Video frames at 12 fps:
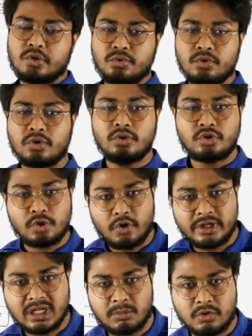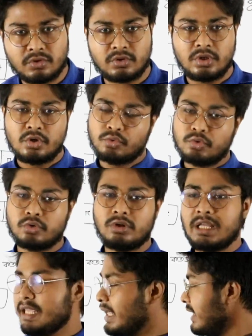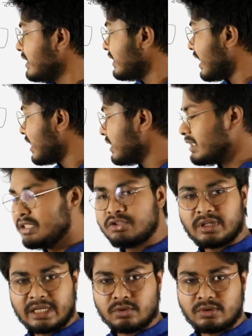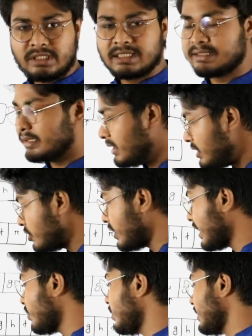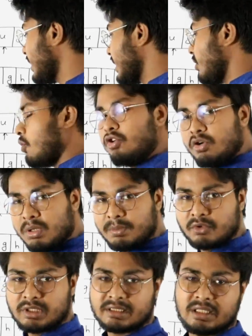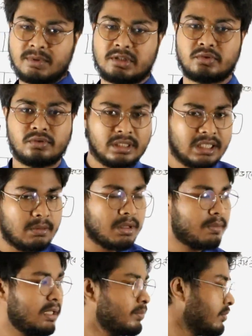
তো ছয়টা বর্ণ তো এই যে তারা যে তিনজন একত্রে আছে তিনজন একত্রে তারা অন্যভাবেও থাকতে পারতো কীভাবে